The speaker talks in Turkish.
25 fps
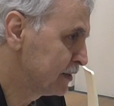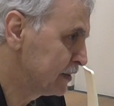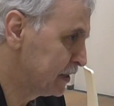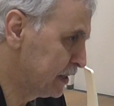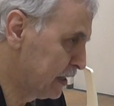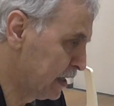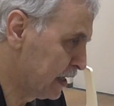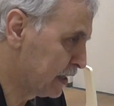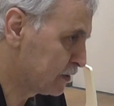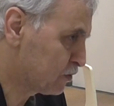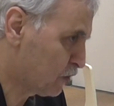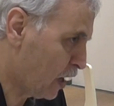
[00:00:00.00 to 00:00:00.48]

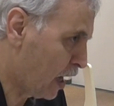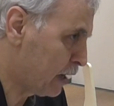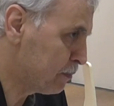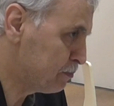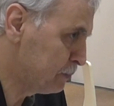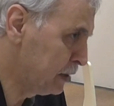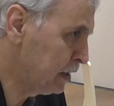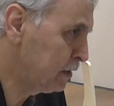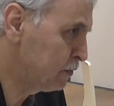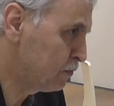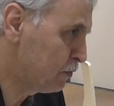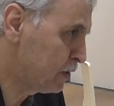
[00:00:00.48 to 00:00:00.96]
yine
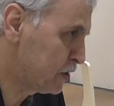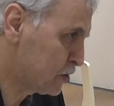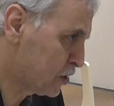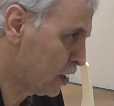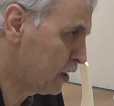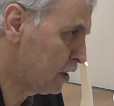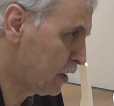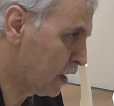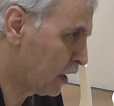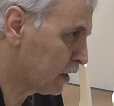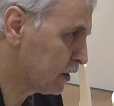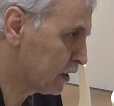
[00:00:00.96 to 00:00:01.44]
tahmin ve
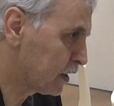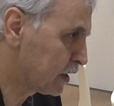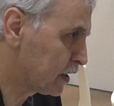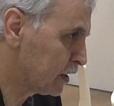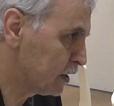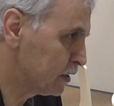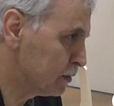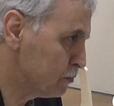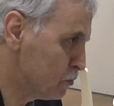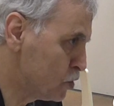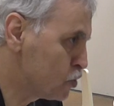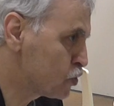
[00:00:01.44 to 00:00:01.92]
şeyle
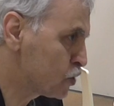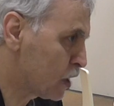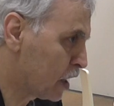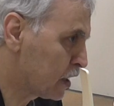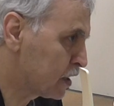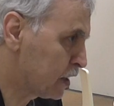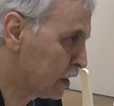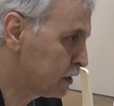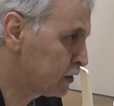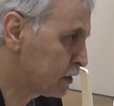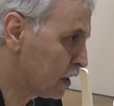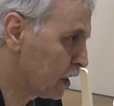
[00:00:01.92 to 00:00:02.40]
alakalı,
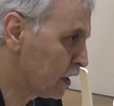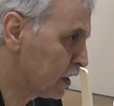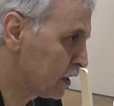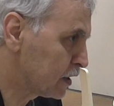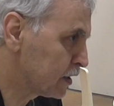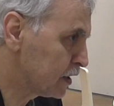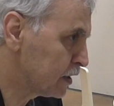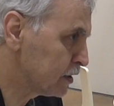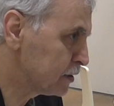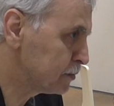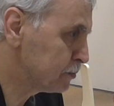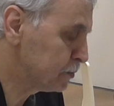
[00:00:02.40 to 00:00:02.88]
müsakatla
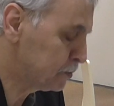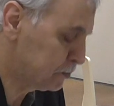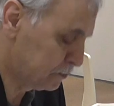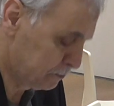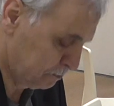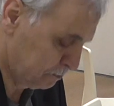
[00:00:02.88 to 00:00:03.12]
alakalı bu.